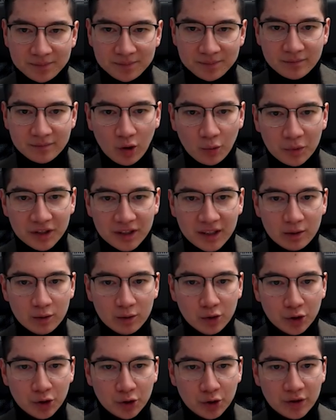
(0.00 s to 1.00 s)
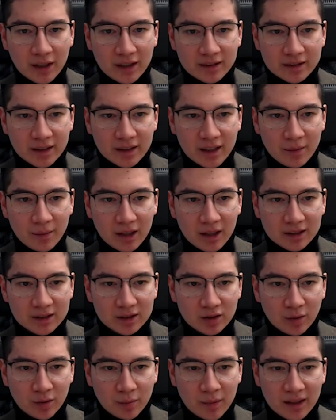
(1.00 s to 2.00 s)
auch mit Deko, schönen alten Kameras
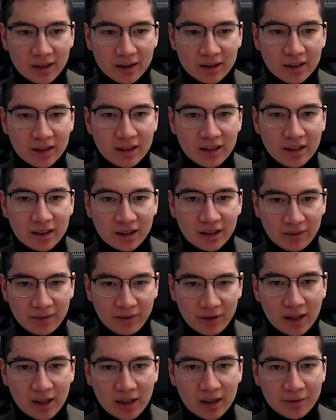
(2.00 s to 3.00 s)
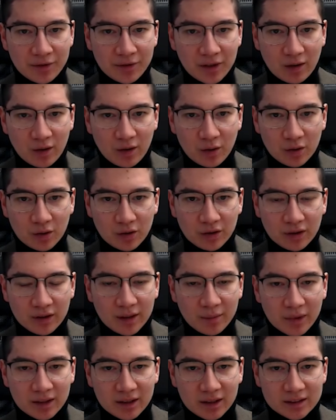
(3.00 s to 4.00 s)
nochmal. Dann haben wir angefangen, auch
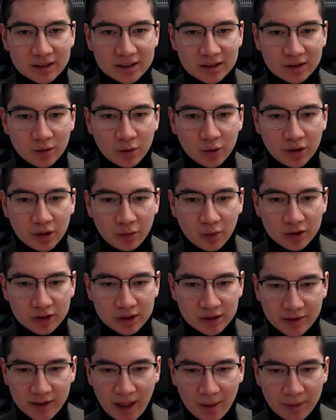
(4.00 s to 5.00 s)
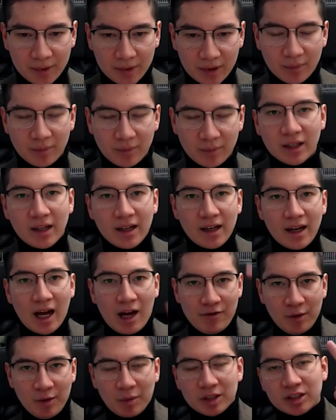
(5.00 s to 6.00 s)
immer diese Kunden-Awards, die wir abgeben,
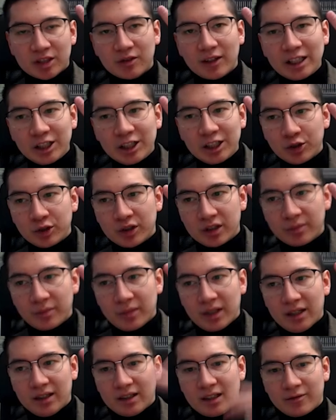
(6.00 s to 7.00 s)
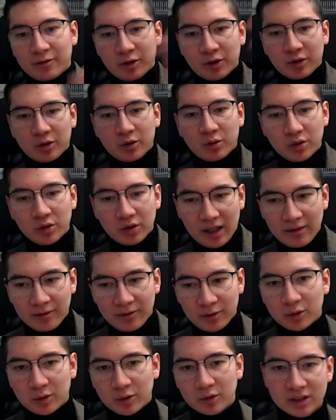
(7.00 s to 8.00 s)
haben wir immer zwei Stück gemacht. Einen für den Kunden, einen
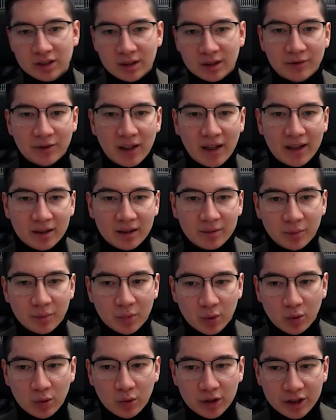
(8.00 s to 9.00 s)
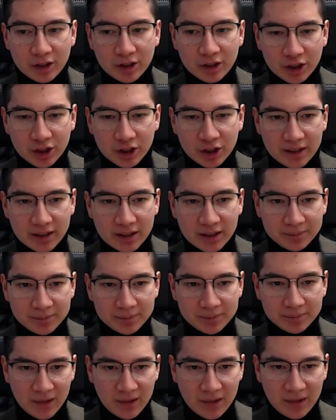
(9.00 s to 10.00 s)
für uns, damit wir einen im Büro hinstellen.
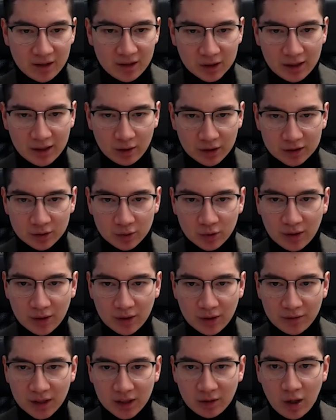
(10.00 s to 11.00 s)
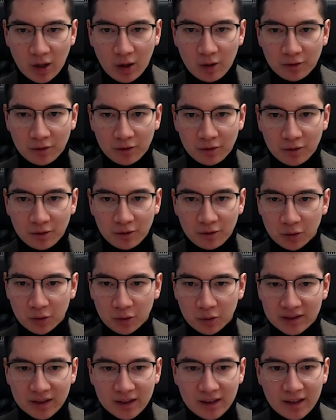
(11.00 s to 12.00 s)
Komme ich gleich noch dazu, haben wir dann nur aufgehört
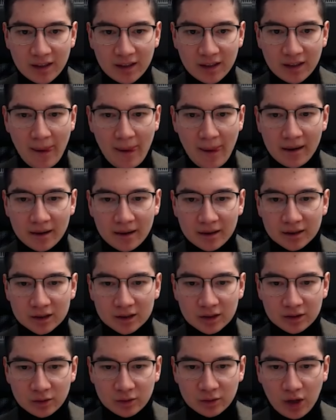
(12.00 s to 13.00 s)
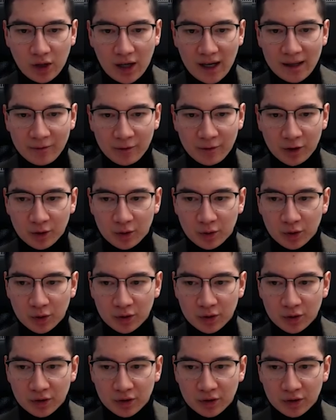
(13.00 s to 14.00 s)
irgendwann. Äh, nur noch einen für den
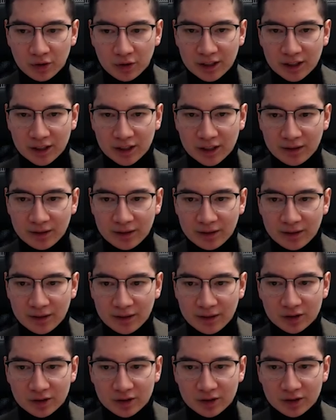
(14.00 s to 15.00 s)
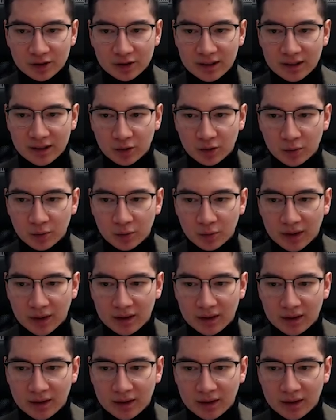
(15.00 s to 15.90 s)
Kunden erstellt, weil sonst liegen die natürlich überall,